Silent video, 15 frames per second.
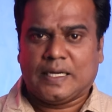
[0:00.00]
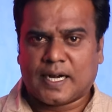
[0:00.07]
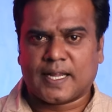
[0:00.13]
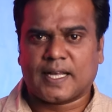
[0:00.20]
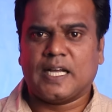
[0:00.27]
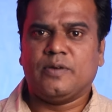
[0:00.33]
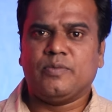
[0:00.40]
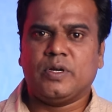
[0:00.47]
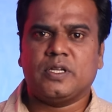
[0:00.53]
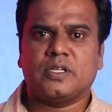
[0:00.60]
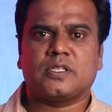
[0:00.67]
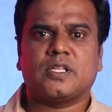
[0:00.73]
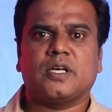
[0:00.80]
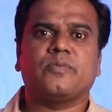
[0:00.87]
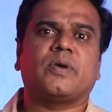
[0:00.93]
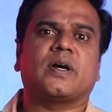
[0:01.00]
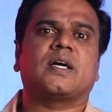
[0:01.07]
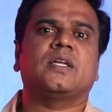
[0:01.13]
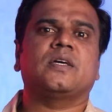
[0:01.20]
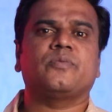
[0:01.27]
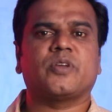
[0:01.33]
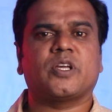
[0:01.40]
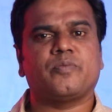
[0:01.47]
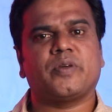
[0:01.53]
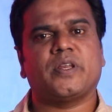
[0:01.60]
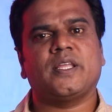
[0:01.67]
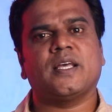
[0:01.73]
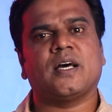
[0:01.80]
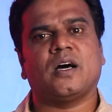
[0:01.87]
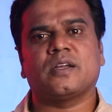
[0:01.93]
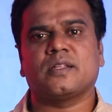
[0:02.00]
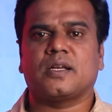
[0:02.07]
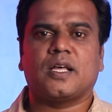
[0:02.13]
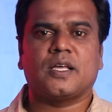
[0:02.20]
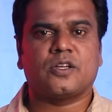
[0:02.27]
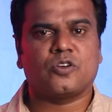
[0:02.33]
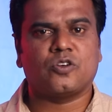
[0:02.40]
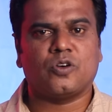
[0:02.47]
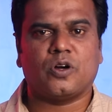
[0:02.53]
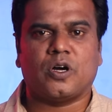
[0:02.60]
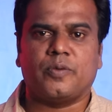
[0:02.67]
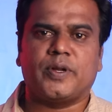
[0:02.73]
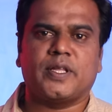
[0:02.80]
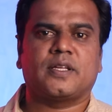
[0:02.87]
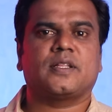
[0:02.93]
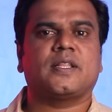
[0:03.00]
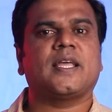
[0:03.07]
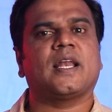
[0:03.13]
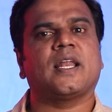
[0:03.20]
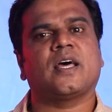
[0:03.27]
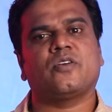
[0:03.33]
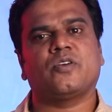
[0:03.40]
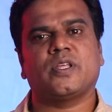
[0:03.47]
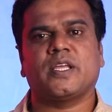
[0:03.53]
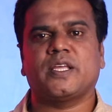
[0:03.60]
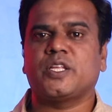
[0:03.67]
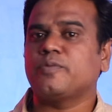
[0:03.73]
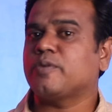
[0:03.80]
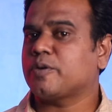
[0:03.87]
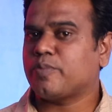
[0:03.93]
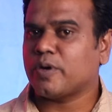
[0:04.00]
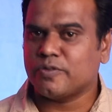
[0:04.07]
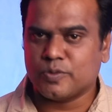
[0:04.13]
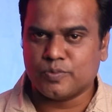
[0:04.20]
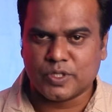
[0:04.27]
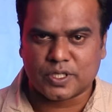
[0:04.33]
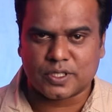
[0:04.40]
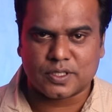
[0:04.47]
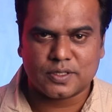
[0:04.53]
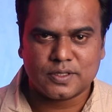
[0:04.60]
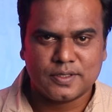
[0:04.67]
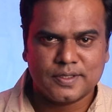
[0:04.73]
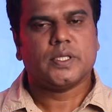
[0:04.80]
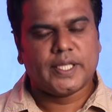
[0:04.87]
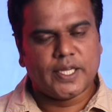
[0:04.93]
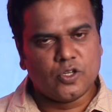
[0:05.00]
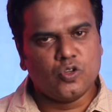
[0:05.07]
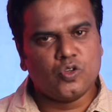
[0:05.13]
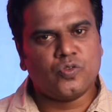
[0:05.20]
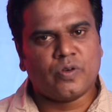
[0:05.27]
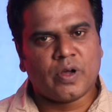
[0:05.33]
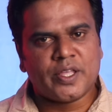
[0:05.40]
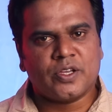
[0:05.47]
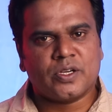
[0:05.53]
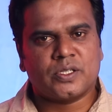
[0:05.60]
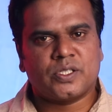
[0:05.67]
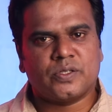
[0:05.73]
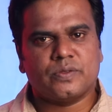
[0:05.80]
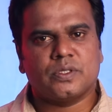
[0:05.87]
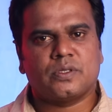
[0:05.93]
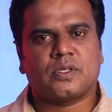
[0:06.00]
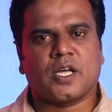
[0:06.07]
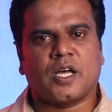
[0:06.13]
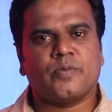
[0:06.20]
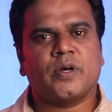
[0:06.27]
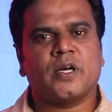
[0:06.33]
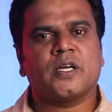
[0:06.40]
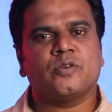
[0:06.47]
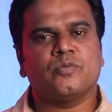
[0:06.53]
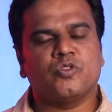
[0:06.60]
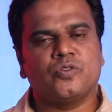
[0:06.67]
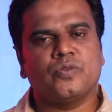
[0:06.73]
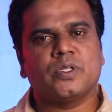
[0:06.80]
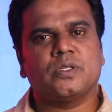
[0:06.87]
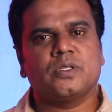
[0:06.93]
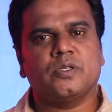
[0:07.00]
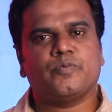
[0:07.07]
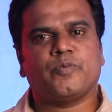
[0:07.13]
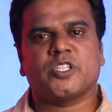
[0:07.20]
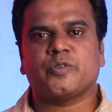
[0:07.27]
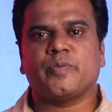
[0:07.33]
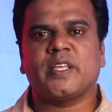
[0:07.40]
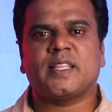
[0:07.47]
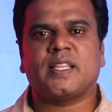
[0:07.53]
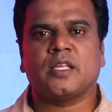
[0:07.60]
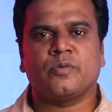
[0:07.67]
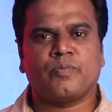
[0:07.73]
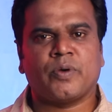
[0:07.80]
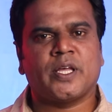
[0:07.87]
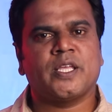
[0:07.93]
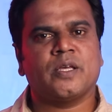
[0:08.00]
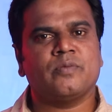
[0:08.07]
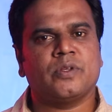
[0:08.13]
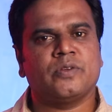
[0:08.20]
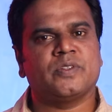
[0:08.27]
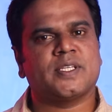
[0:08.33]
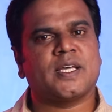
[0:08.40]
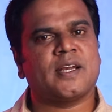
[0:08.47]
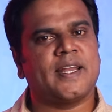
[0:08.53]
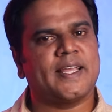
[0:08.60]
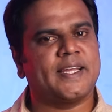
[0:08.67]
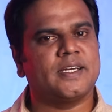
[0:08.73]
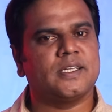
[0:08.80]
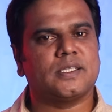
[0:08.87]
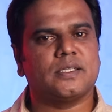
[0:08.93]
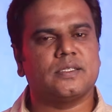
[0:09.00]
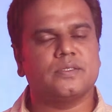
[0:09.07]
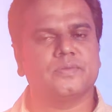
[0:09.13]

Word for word: நடக்காமல் இருந்தால் மக்களுக்கு மிகப்பெரிய ஆறுதலாக இருக்கும் அப்படிங்கிறத எல்லாருடைய எதிர்பார்ப்பாகவும் இருக்குது இன்னொரு வாயு கசிவு தாமாக முன் வந்து பசுமை தீர்ப்பாயம் விசாரணைக்கு எடுத்தது